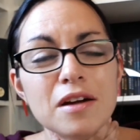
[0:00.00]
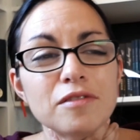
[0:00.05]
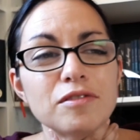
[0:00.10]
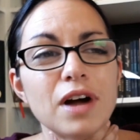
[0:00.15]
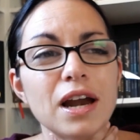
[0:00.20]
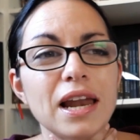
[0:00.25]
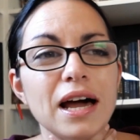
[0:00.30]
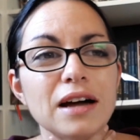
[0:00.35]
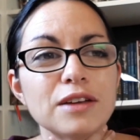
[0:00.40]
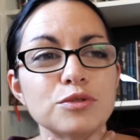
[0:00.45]

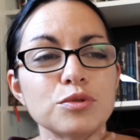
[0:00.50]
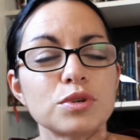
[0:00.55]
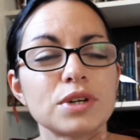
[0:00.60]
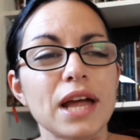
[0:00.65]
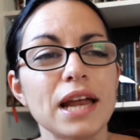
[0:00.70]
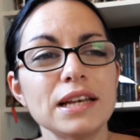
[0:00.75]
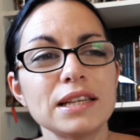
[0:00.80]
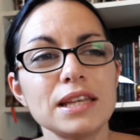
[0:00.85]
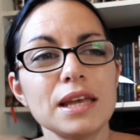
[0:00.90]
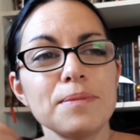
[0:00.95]
Voilà. Donc
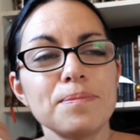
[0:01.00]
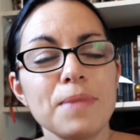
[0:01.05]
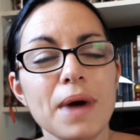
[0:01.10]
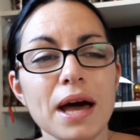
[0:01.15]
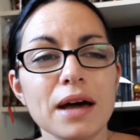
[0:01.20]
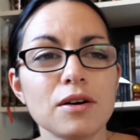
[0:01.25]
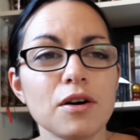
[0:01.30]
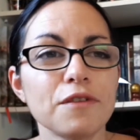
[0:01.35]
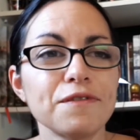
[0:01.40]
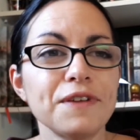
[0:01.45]
elle
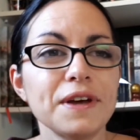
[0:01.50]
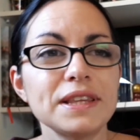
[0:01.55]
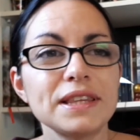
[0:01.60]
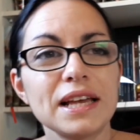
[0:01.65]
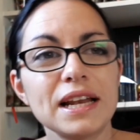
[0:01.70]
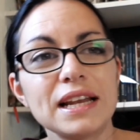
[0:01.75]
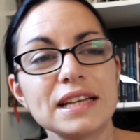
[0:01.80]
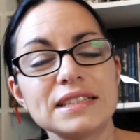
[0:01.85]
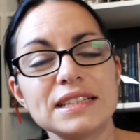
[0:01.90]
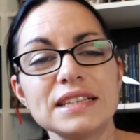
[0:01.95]
débarque. En fait,
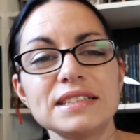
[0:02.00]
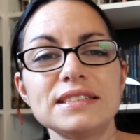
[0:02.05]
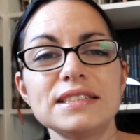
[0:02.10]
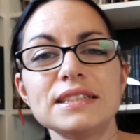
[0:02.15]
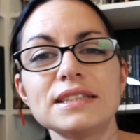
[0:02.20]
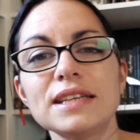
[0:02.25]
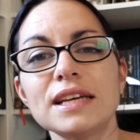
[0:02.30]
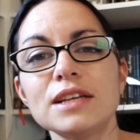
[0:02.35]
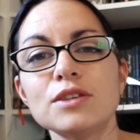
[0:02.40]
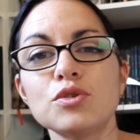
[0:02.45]
elle a
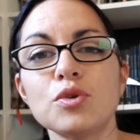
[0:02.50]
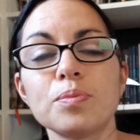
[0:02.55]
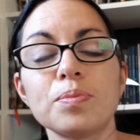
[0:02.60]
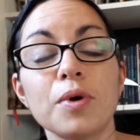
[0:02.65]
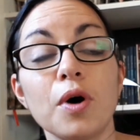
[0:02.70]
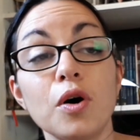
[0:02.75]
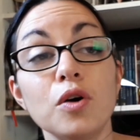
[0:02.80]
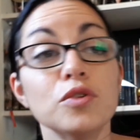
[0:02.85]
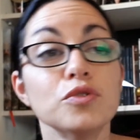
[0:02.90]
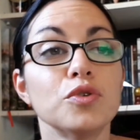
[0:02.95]
décidé de
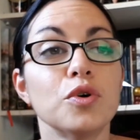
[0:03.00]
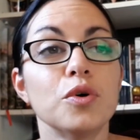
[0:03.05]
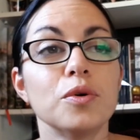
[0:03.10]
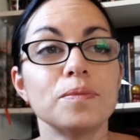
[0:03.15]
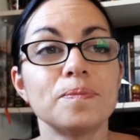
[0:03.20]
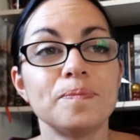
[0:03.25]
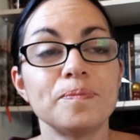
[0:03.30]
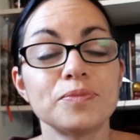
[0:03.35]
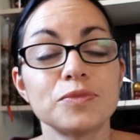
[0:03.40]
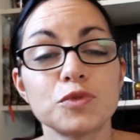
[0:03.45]
prendre,
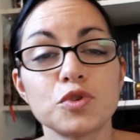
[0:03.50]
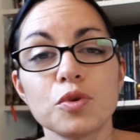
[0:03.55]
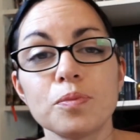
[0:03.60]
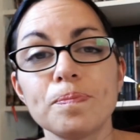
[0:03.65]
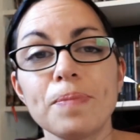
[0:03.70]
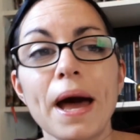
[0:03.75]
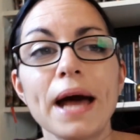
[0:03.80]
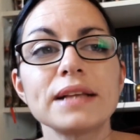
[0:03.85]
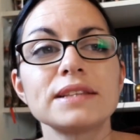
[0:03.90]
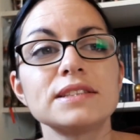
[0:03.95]
de
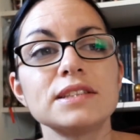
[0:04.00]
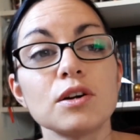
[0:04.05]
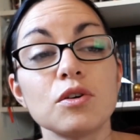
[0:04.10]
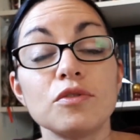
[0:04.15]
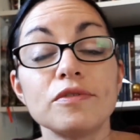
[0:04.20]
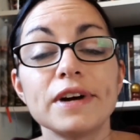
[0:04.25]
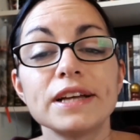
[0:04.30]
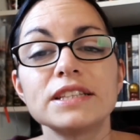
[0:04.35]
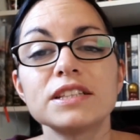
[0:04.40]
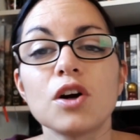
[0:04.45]
partir,
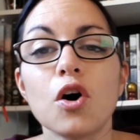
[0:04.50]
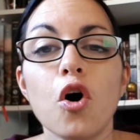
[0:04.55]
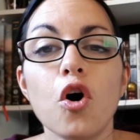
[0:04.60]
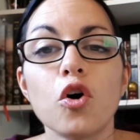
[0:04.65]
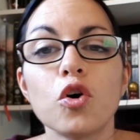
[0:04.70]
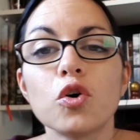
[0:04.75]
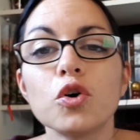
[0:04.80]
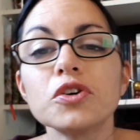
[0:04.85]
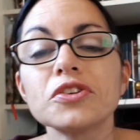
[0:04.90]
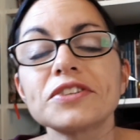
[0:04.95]
on va dire
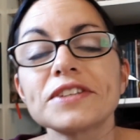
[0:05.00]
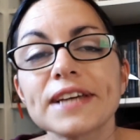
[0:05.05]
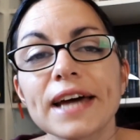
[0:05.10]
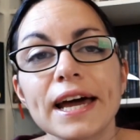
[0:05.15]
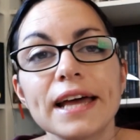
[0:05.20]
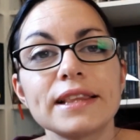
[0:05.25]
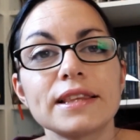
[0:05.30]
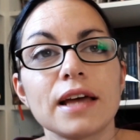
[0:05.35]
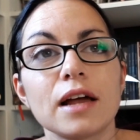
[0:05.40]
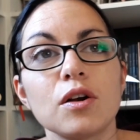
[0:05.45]
en
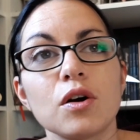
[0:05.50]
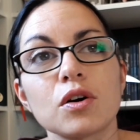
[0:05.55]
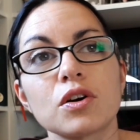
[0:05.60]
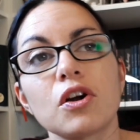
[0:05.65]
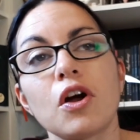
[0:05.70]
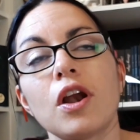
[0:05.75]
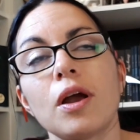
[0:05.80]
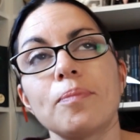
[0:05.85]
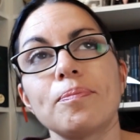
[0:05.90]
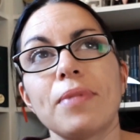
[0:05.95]
retraite, alors
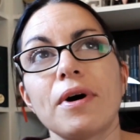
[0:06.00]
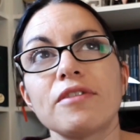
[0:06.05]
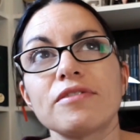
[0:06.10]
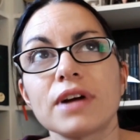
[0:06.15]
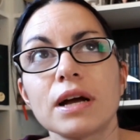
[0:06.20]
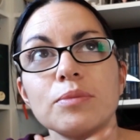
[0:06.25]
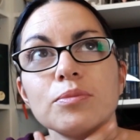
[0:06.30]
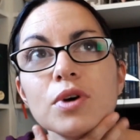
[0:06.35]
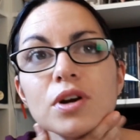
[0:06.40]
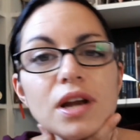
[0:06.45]
qu'elle a pas
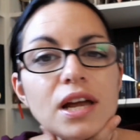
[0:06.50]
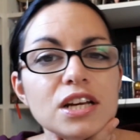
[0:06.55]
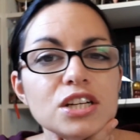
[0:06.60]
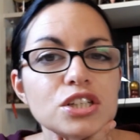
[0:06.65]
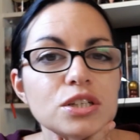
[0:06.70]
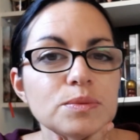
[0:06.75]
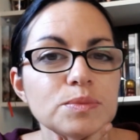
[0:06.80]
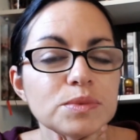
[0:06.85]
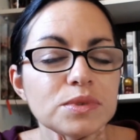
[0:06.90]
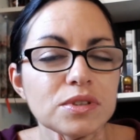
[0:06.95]
vraiment l'âge,
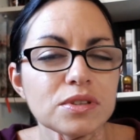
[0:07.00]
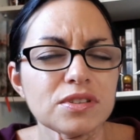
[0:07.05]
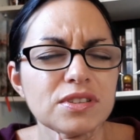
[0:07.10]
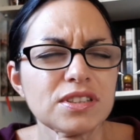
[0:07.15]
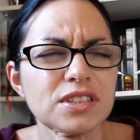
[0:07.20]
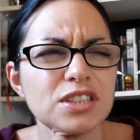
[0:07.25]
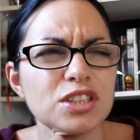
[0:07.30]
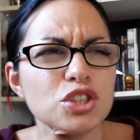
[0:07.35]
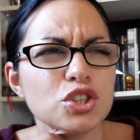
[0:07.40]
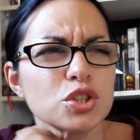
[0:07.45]

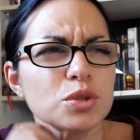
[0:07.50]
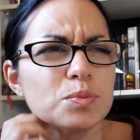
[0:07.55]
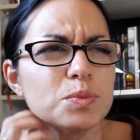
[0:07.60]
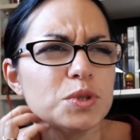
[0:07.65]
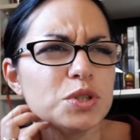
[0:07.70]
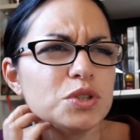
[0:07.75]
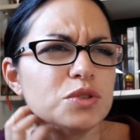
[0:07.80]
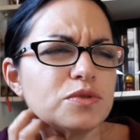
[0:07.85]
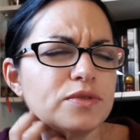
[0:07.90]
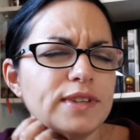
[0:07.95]
si je
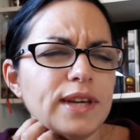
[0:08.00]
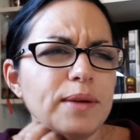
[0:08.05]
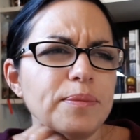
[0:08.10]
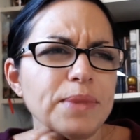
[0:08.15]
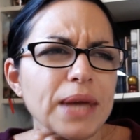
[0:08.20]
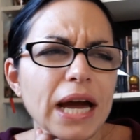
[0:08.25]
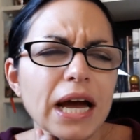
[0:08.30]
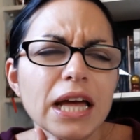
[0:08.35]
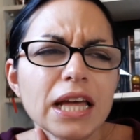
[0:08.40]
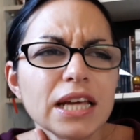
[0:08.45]
me souviens
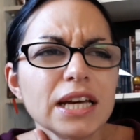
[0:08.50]
bien.